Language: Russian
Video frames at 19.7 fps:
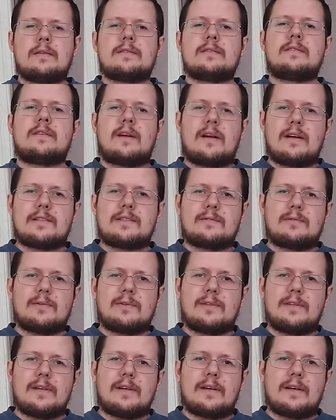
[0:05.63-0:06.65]

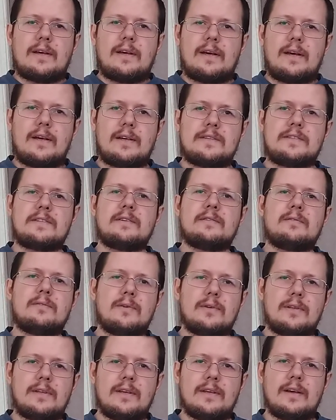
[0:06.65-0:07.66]
Здравствуйте!
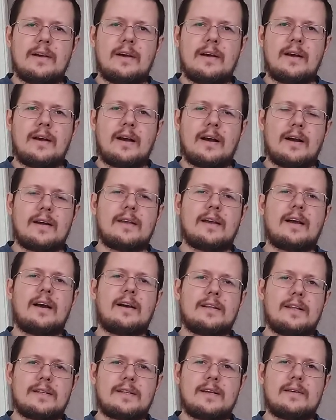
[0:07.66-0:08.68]
Сегодня, как я
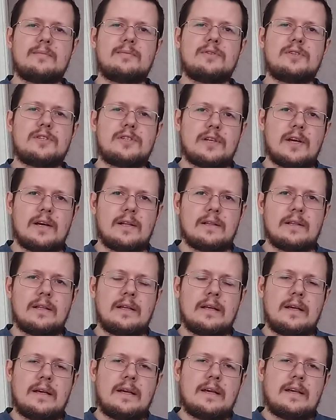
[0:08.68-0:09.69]
когда-то обещал,
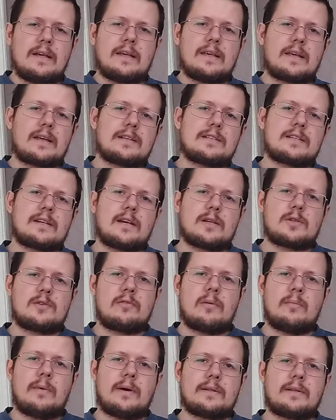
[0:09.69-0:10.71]
я расскажу
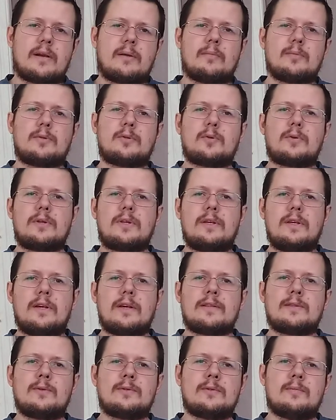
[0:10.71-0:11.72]
вам о драматургии
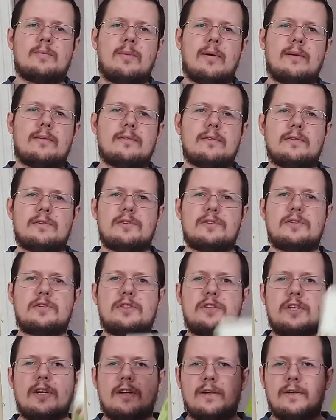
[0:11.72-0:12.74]
Антона Павловича
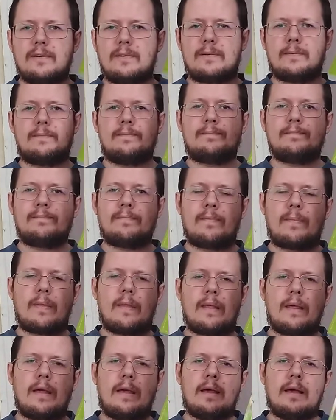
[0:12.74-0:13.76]
Чехова.
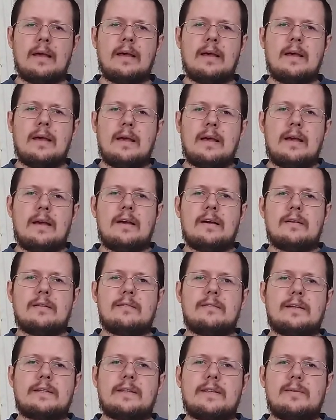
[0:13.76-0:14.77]

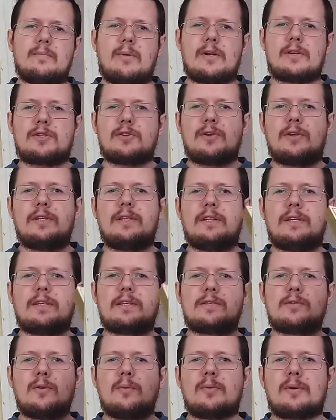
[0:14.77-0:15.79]
В этой небольшой книге
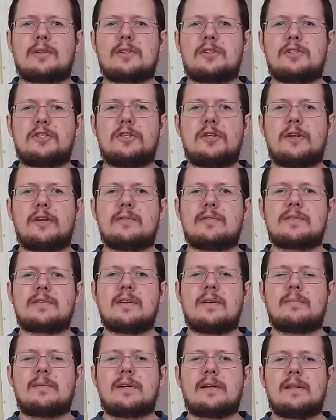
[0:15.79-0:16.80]
собраны четыре его
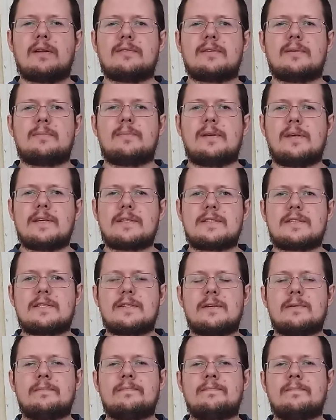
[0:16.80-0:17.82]
самые главные
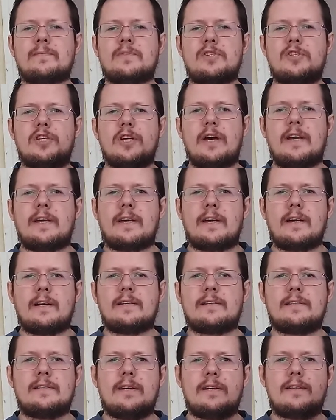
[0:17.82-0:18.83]
пьесы
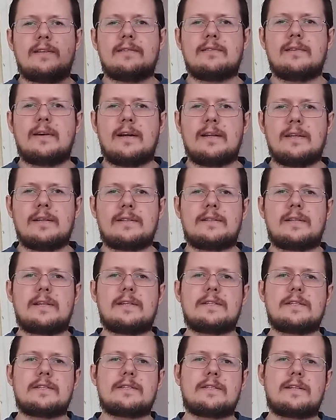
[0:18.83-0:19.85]
«Чайка», «Дядя Ваня», «Три
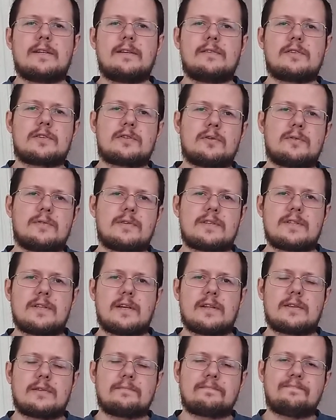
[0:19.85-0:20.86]
сестры» и «Вишневый
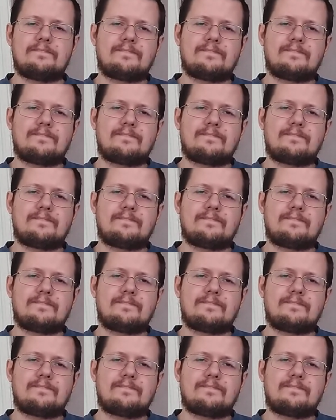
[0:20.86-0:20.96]
сад».